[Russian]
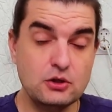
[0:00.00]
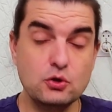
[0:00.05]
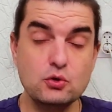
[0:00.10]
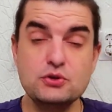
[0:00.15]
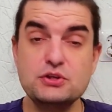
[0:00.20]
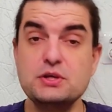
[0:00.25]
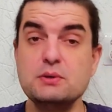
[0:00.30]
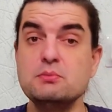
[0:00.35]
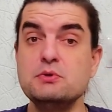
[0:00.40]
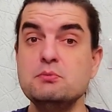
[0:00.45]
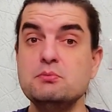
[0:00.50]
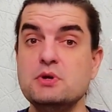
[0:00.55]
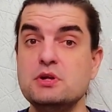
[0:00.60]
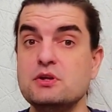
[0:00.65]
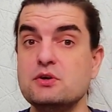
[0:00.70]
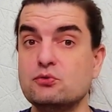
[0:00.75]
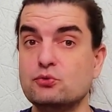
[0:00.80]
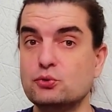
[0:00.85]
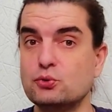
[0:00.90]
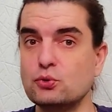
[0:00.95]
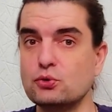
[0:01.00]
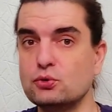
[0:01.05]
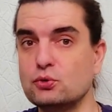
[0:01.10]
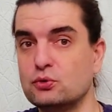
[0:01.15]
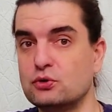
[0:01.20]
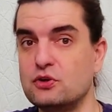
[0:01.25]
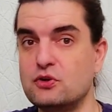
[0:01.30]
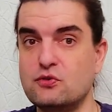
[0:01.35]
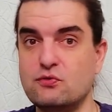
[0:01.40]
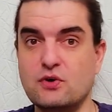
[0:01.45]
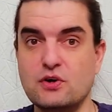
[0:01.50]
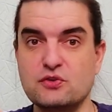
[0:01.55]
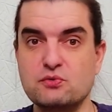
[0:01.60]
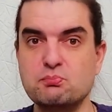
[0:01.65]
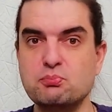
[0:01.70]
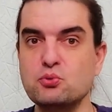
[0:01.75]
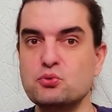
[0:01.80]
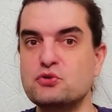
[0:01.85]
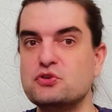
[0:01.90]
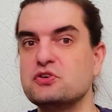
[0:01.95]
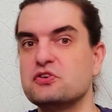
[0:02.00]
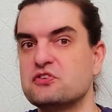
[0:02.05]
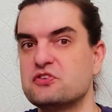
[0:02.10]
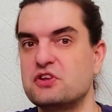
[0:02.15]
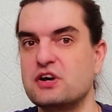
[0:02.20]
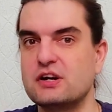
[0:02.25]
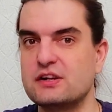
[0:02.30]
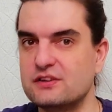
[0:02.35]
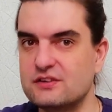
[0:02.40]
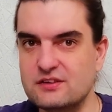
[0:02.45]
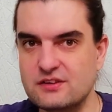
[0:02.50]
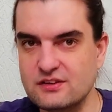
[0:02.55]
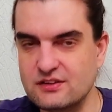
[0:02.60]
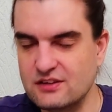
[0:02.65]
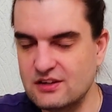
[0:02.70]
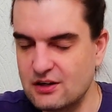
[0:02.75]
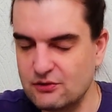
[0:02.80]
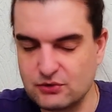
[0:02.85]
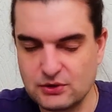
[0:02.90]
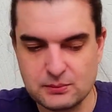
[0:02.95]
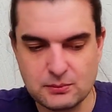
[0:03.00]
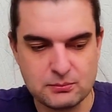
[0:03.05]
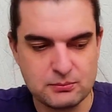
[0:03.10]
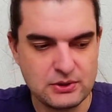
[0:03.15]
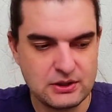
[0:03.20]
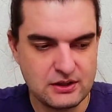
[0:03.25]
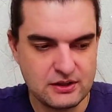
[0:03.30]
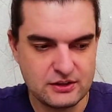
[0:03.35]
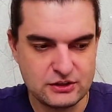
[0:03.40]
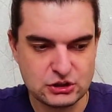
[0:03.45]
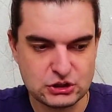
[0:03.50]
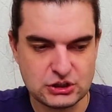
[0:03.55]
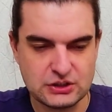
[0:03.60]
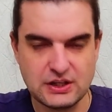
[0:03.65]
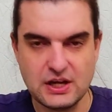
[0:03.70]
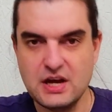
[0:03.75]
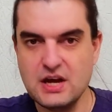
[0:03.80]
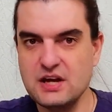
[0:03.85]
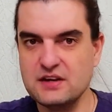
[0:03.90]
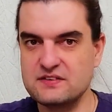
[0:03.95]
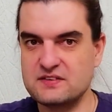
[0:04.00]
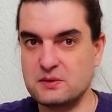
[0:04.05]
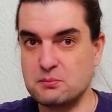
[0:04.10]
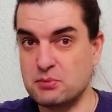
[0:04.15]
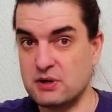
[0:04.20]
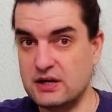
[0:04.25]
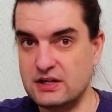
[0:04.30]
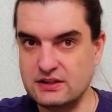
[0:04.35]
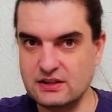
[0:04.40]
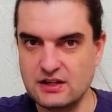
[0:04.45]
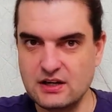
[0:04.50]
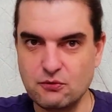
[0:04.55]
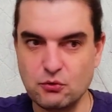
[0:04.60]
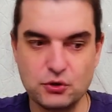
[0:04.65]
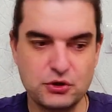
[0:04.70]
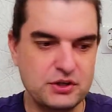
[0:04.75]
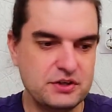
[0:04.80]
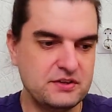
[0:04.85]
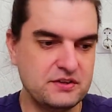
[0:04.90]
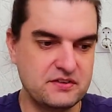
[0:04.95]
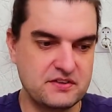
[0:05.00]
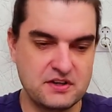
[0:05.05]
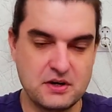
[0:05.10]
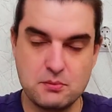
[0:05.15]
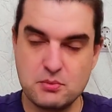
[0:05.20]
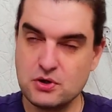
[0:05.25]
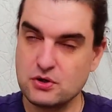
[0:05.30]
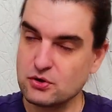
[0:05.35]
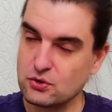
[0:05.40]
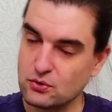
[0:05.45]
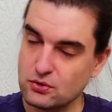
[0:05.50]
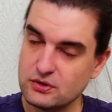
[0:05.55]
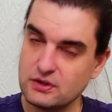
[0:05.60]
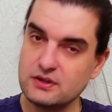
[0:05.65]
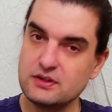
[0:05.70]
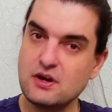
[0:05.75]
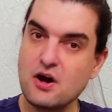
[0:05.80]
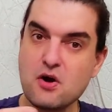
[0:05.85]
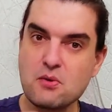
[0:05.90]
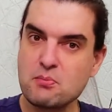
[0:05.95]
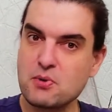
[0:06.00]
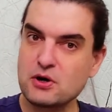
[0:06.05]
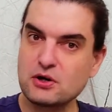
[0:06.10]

Но, тем не менее, вдруг кто-то из вас бустер стартинг для автомобиля решит собрать на вот этих самых кронах, я вам